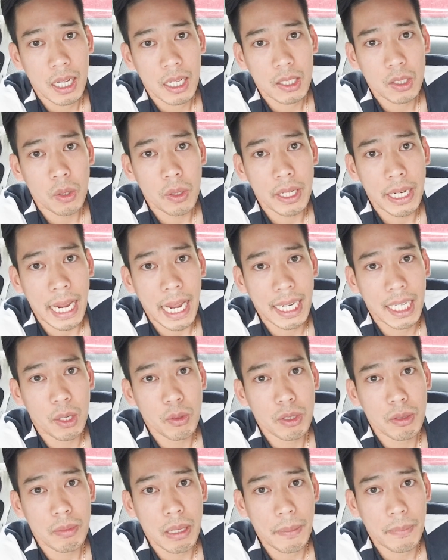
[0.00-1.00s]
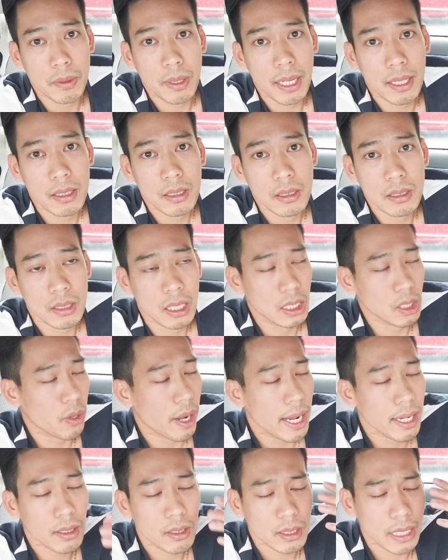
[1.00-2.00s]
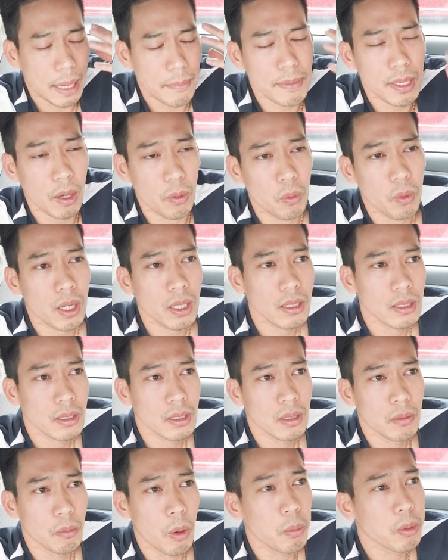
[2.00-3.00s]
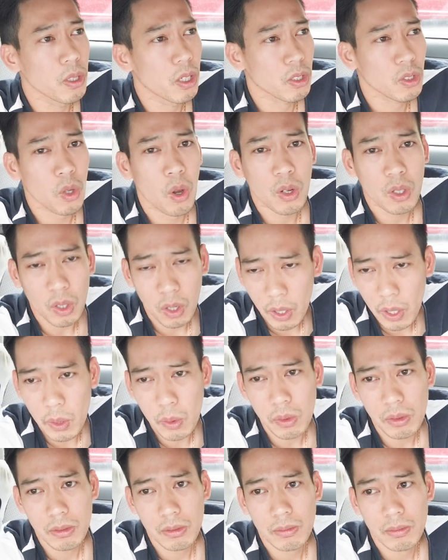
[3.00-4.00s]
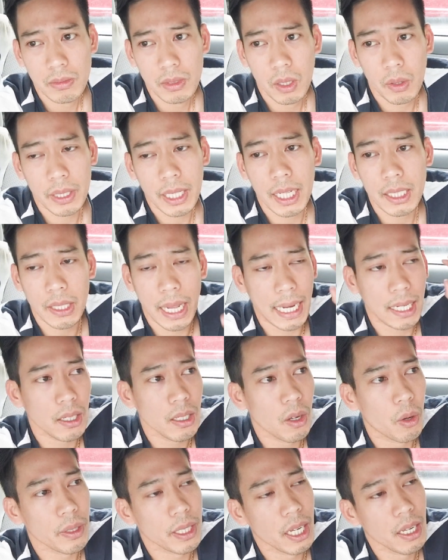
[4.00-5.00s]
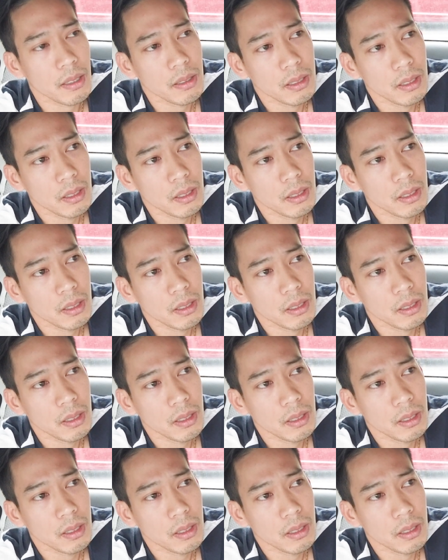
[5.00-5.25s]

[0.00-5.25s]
uh, có ghè nấu cho mẹ tôi ăn thì tòa án cảm động quá một người con có hiếu ok tòa án nói ok